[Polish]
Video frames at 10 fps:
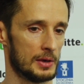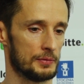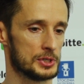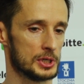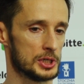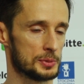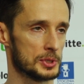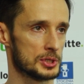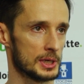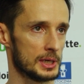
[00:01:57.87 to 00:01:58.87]

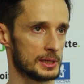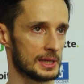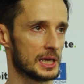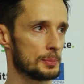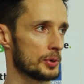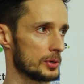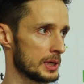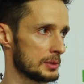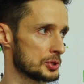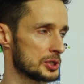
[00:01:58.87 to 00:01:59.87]
wiedzieliśmy, że taki
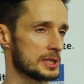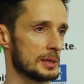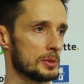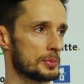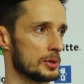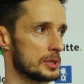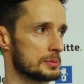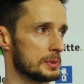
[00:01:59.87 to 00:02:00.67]
projekt może się sam obronić.